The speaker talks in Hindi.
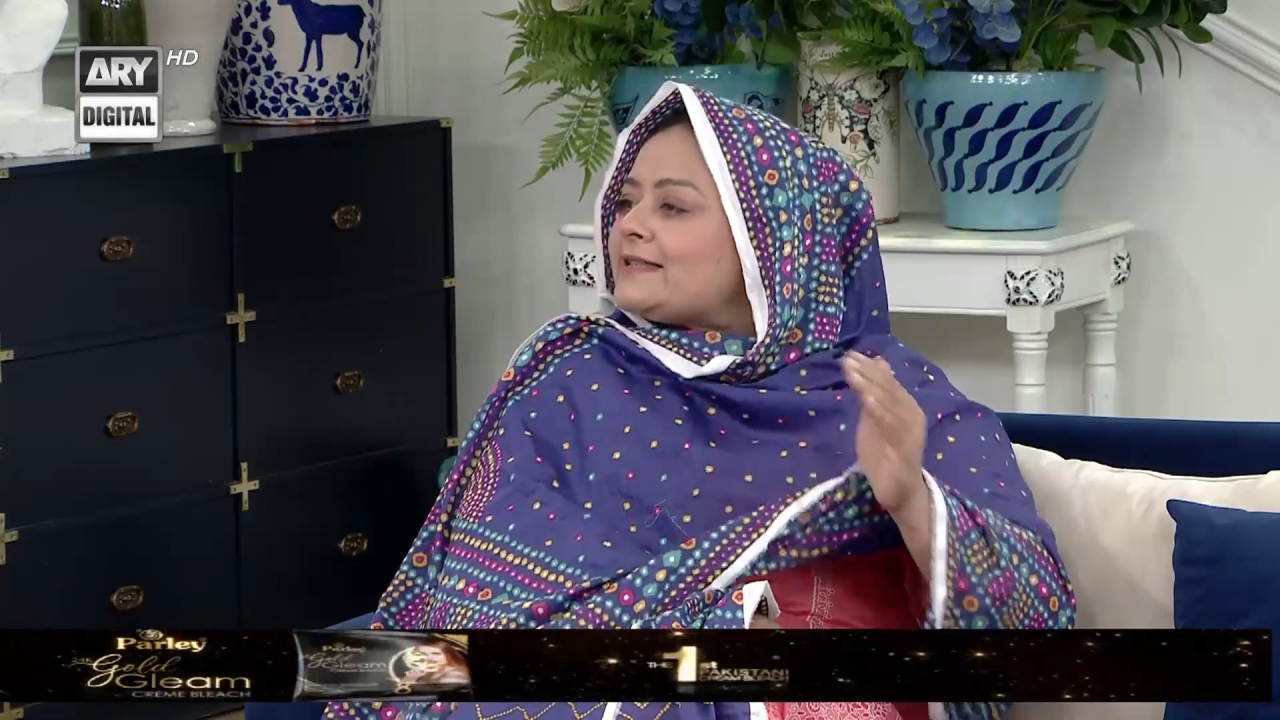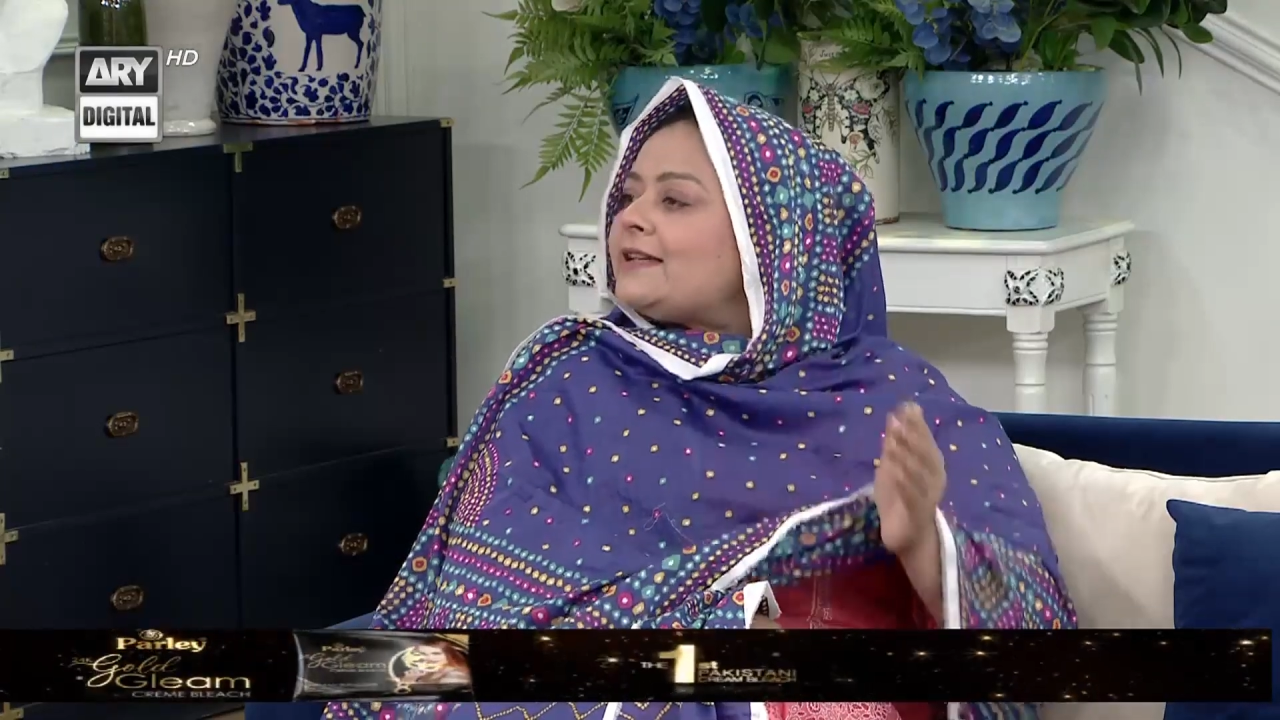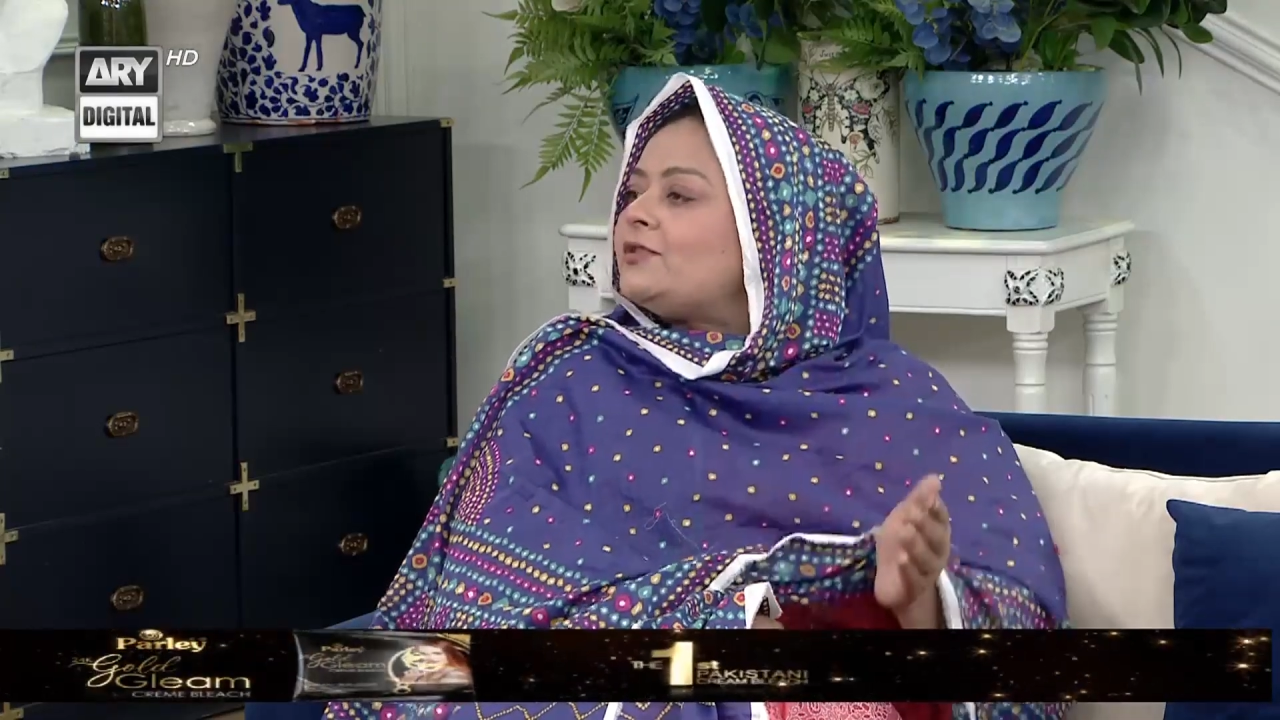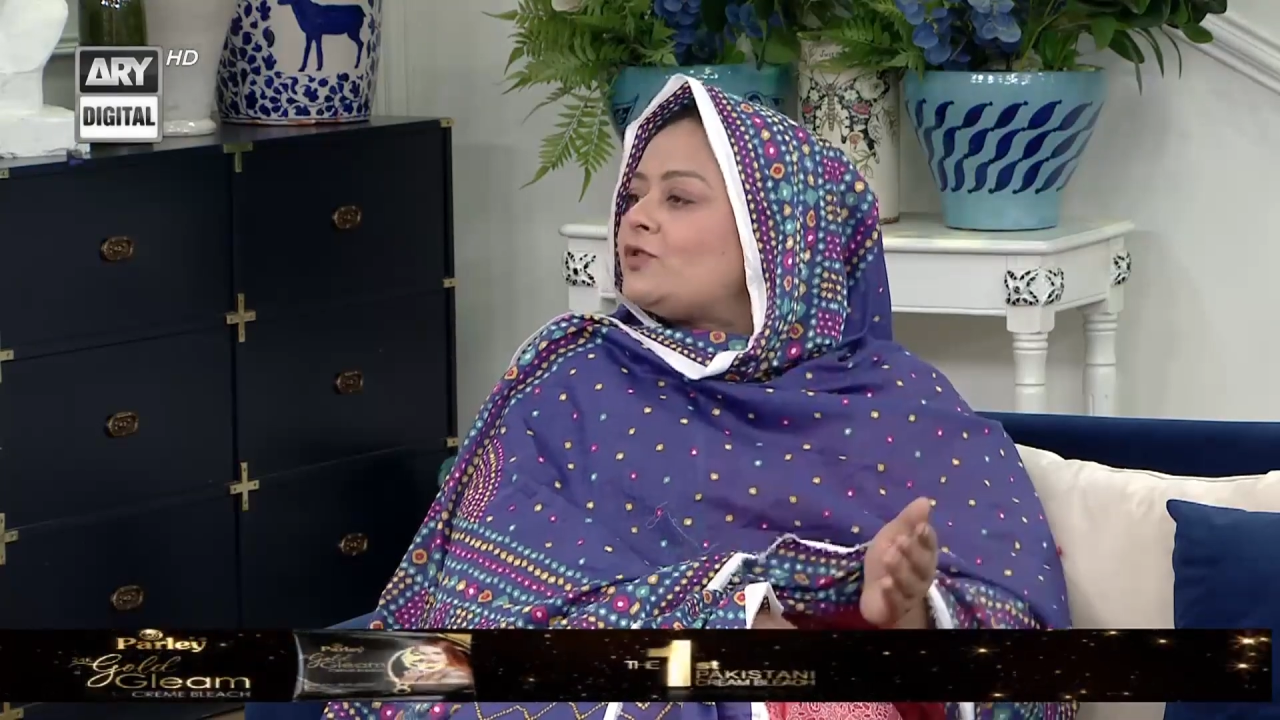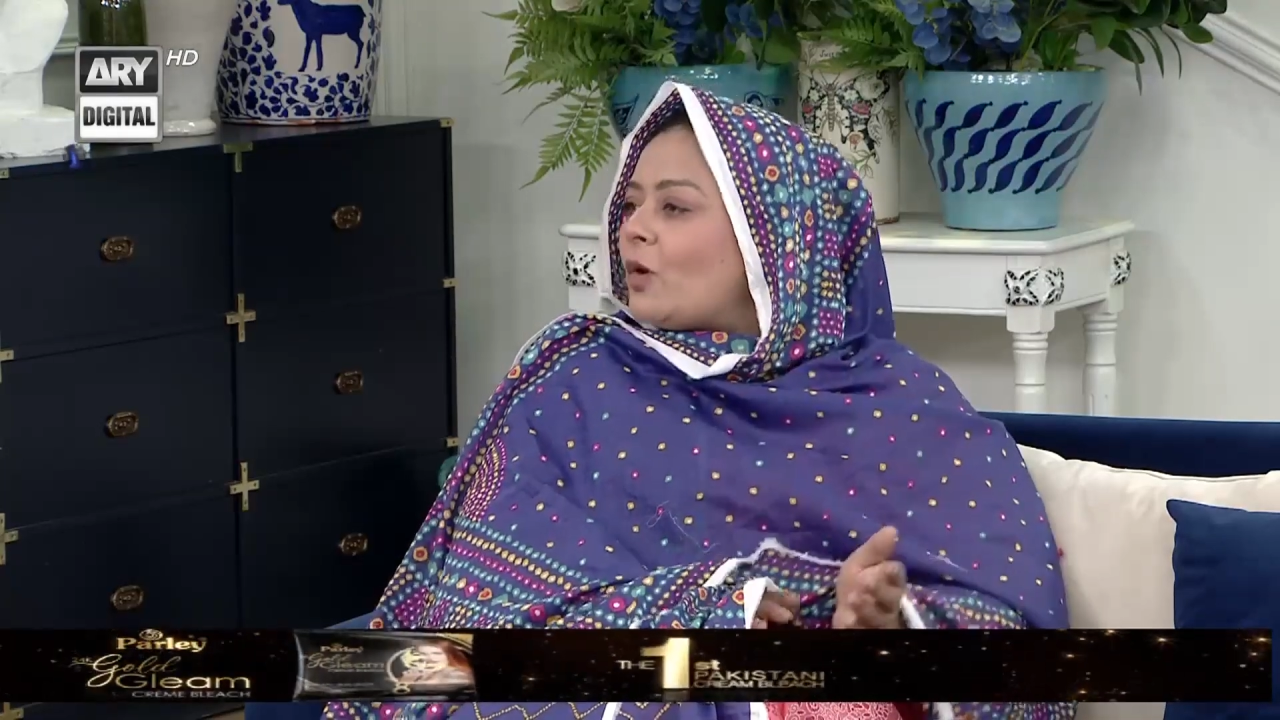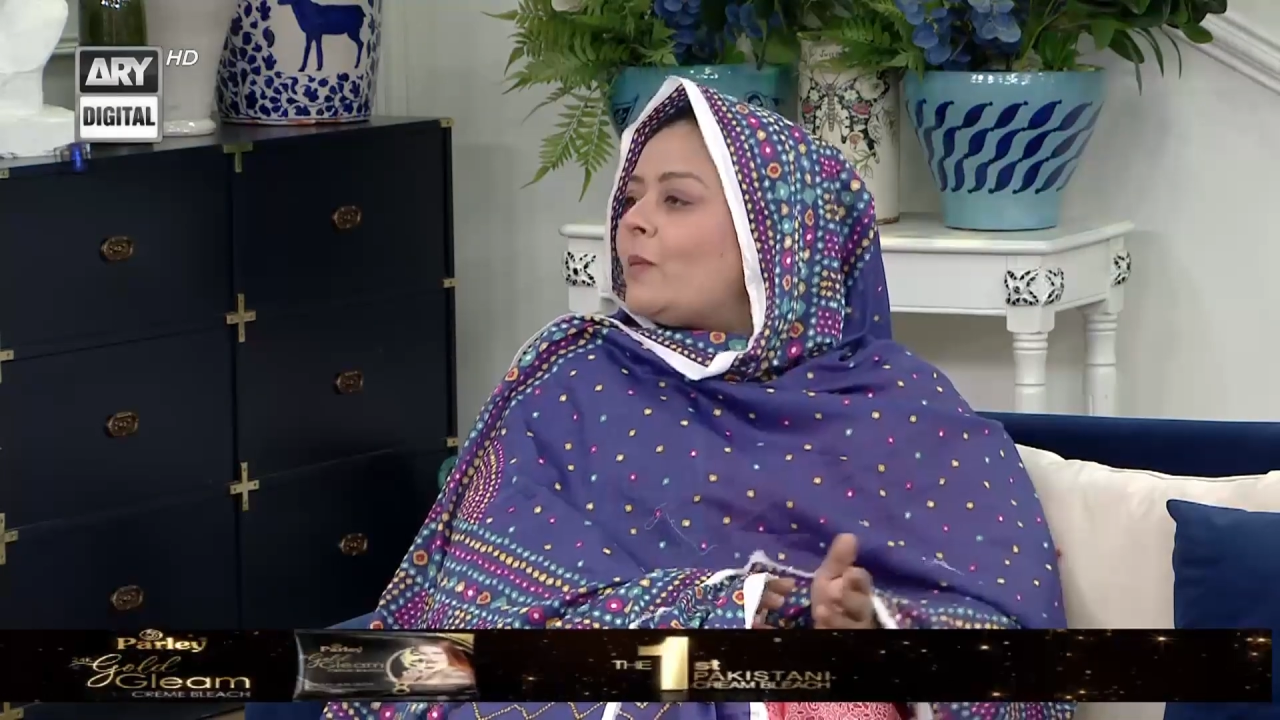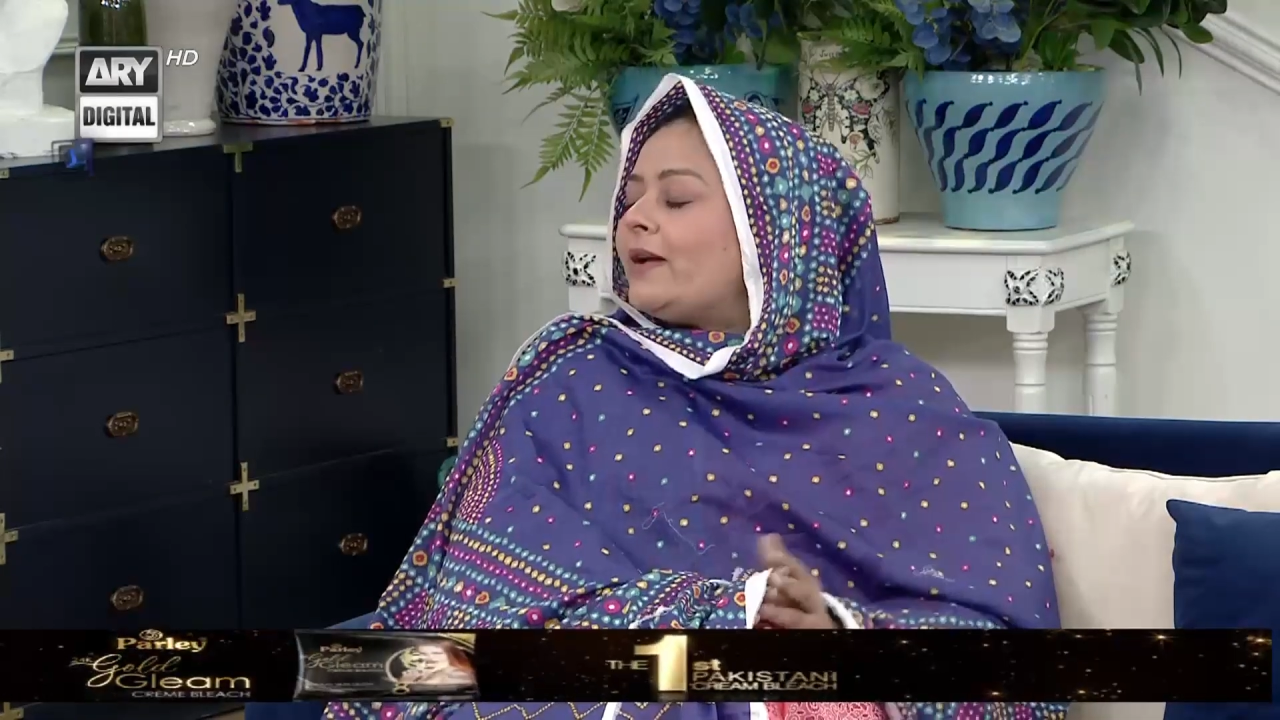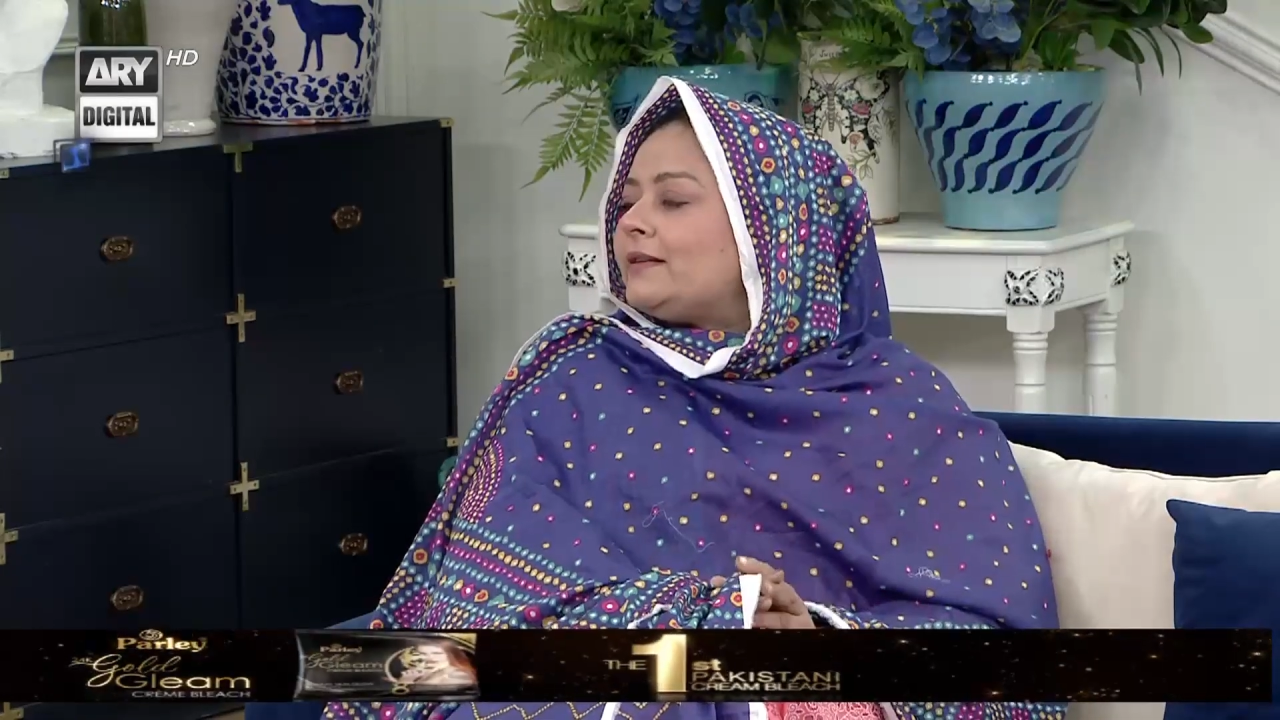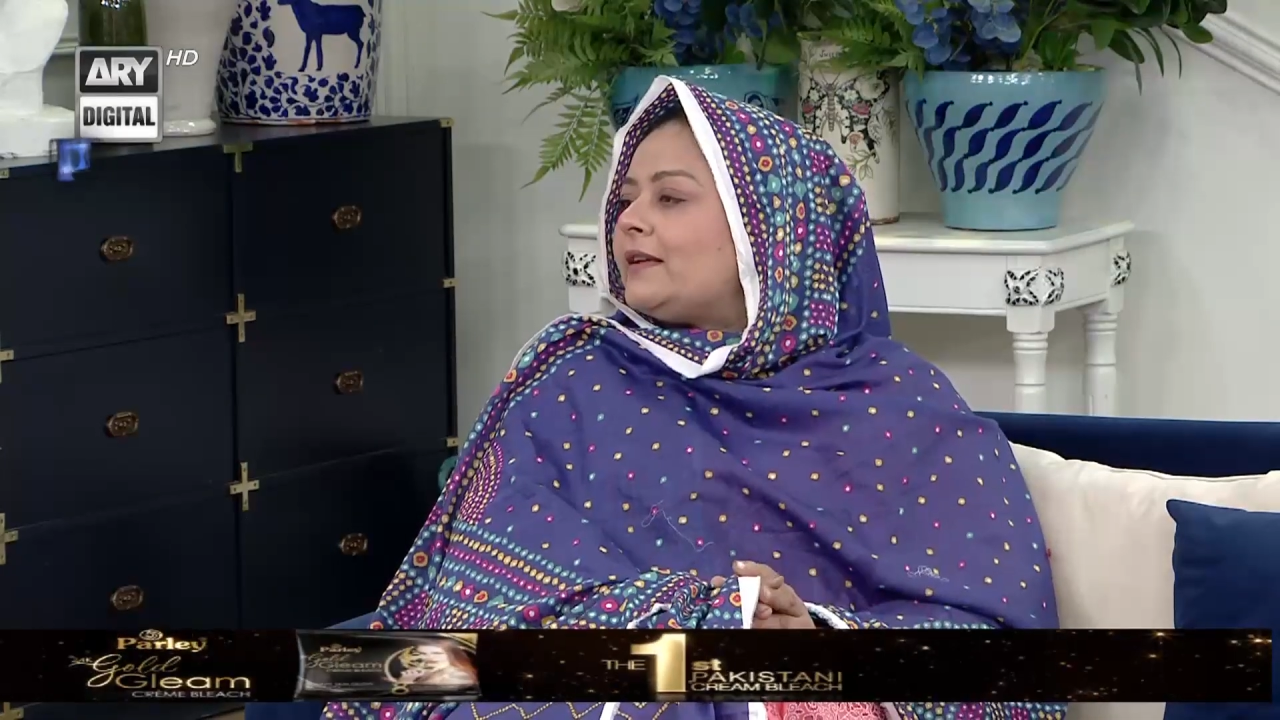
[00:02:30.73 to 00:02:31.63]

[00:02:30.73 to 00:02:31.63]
साथ ड्रॉबैक